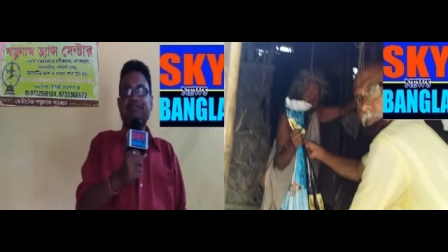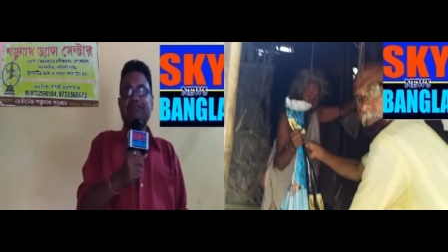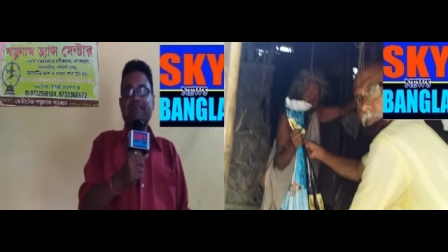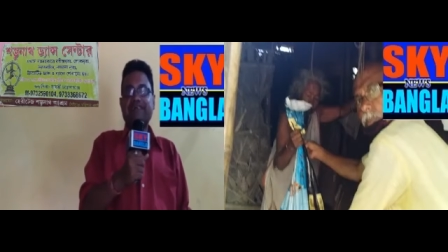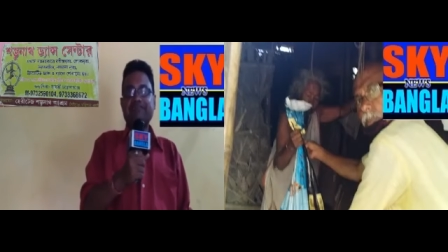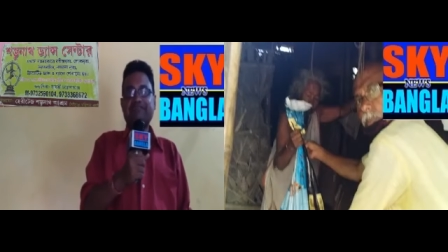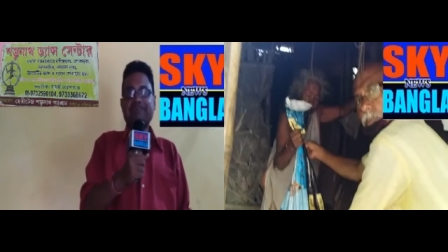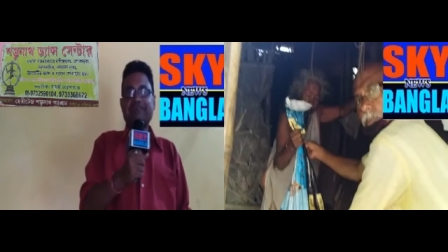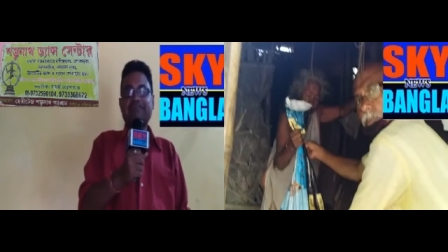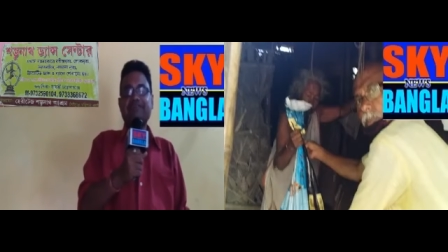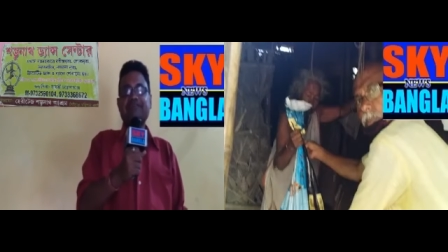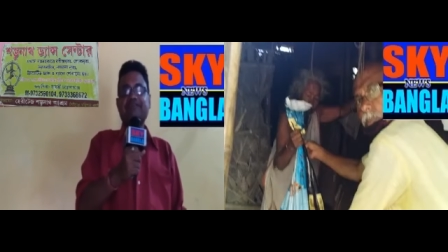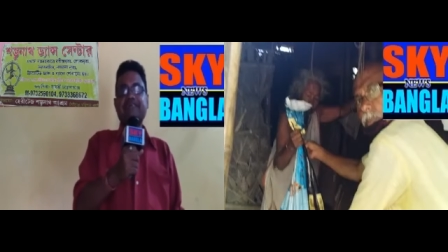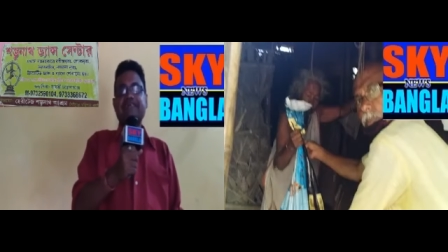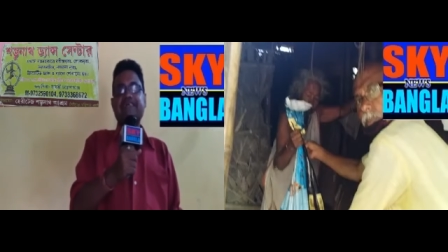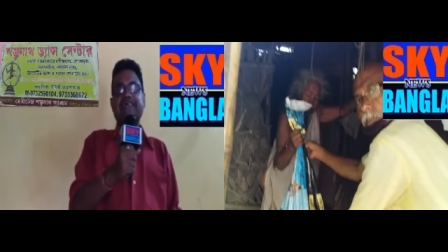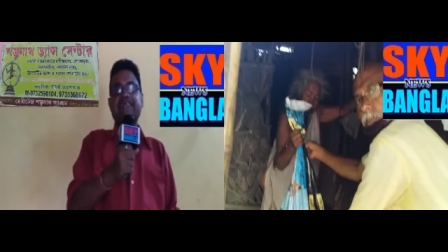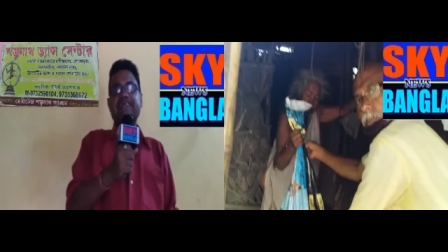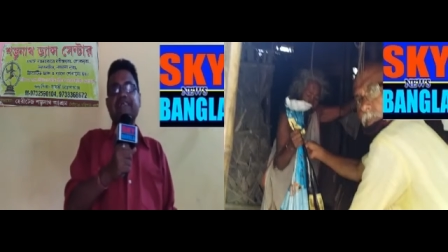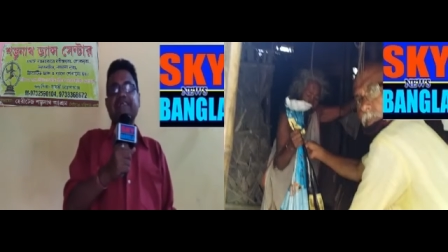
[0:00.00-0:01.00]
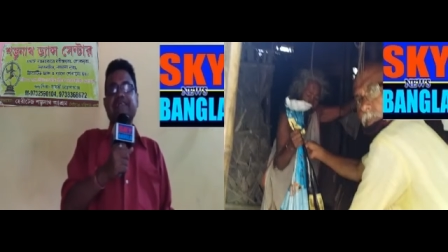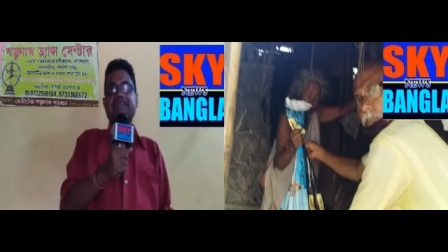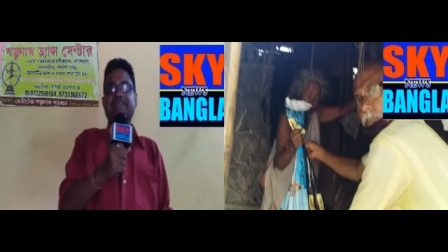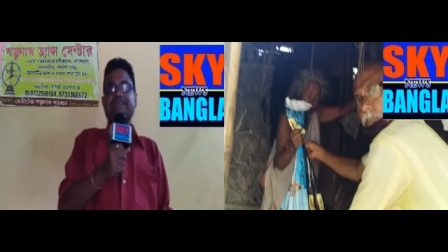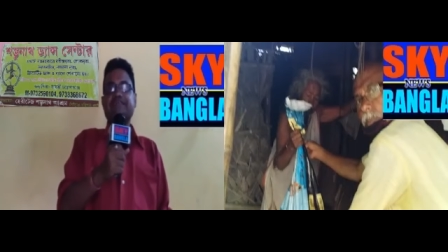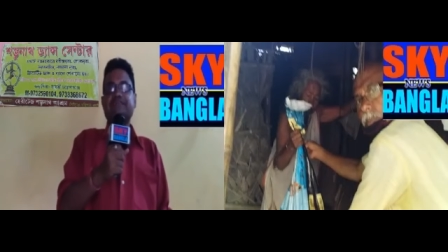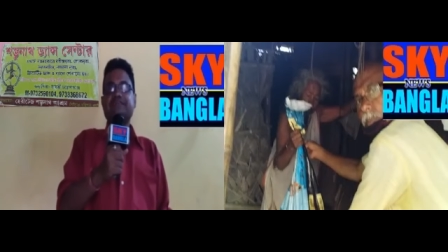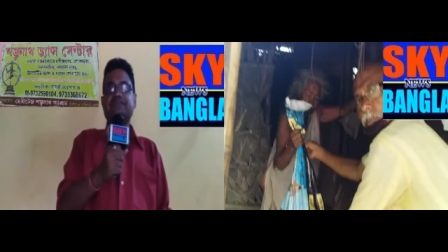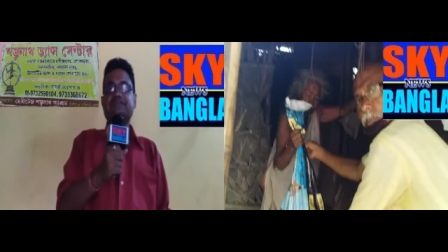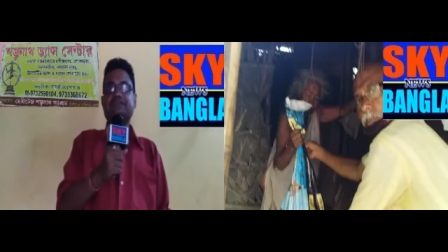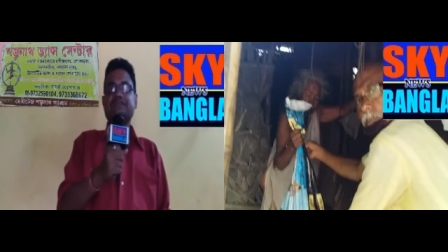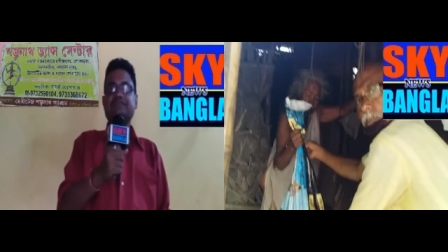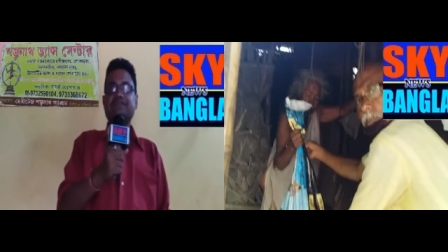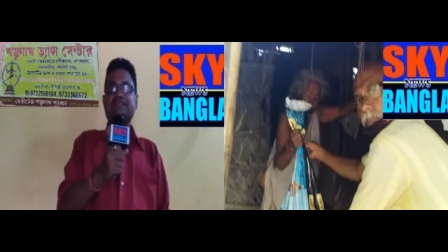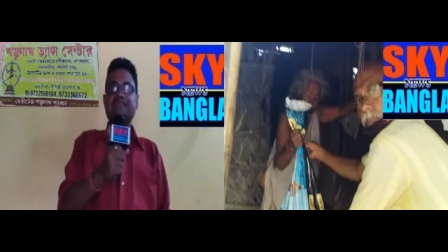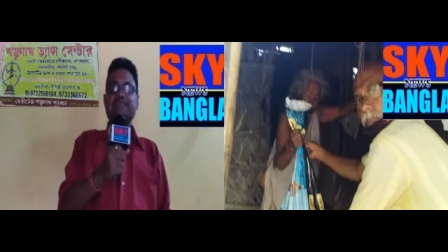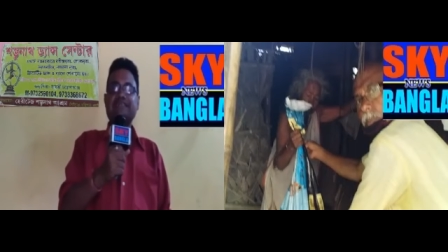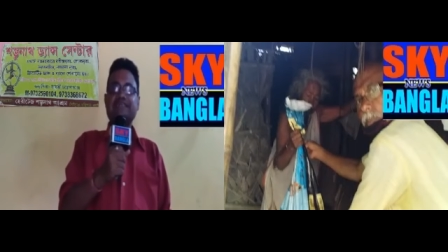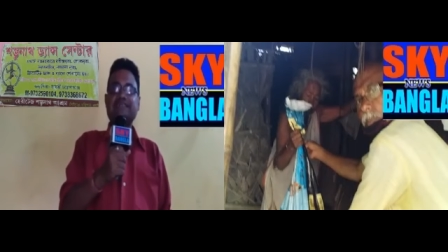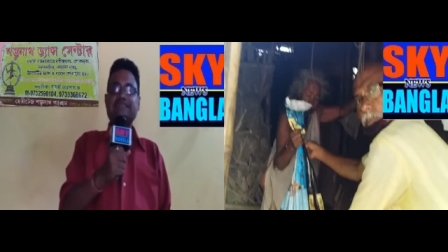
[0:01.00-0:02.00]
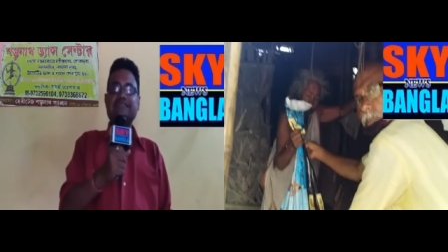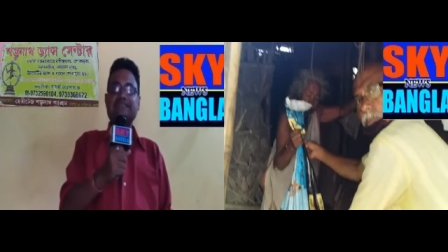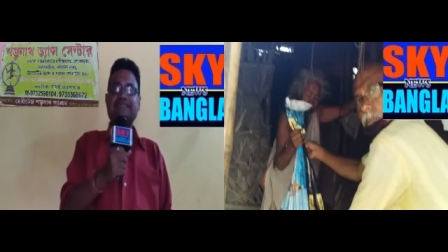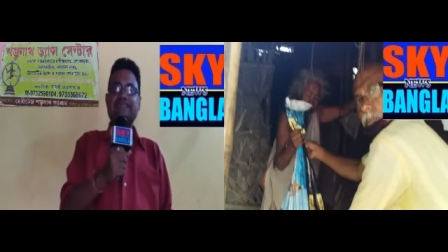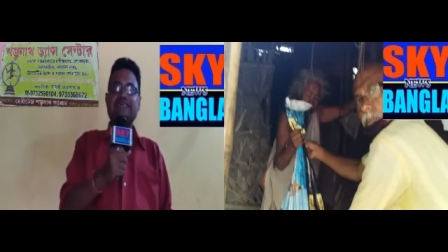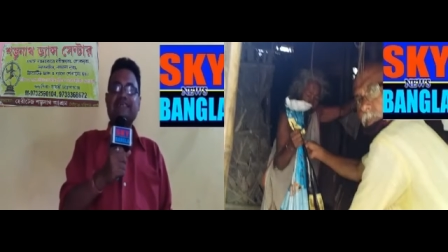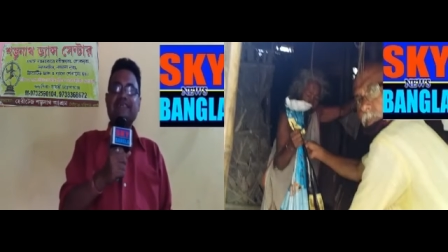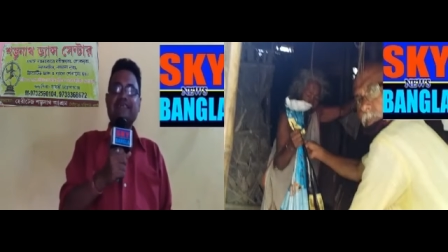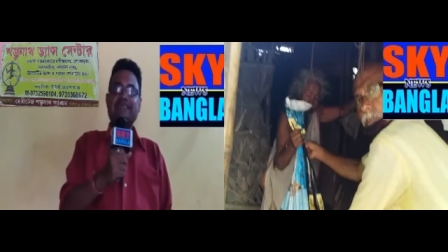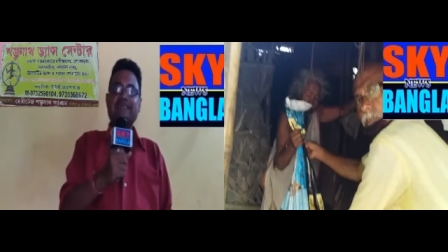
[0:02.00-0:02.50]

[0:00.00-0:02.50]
পারফর্ম করার সুযোগ দিচ্ছে